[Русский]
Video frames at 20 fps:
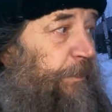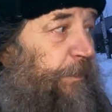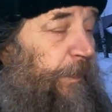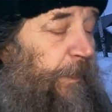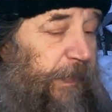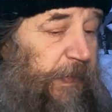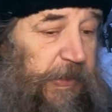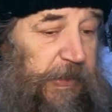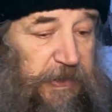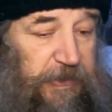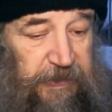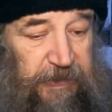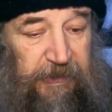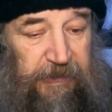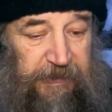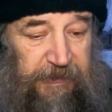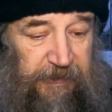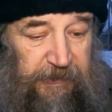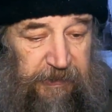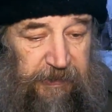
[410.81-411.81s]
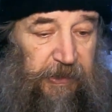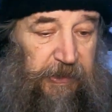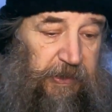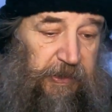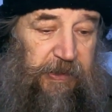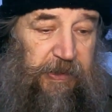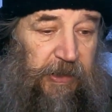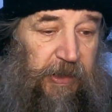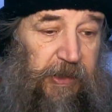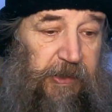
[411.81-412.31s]
нескольких
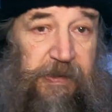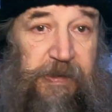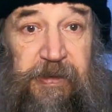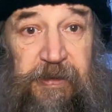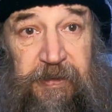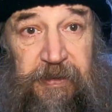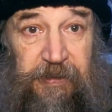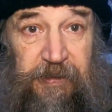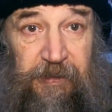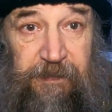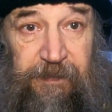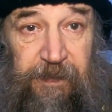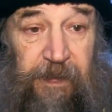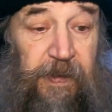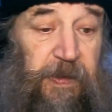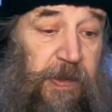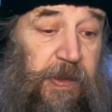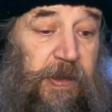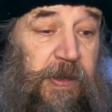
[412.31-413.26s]
артистов,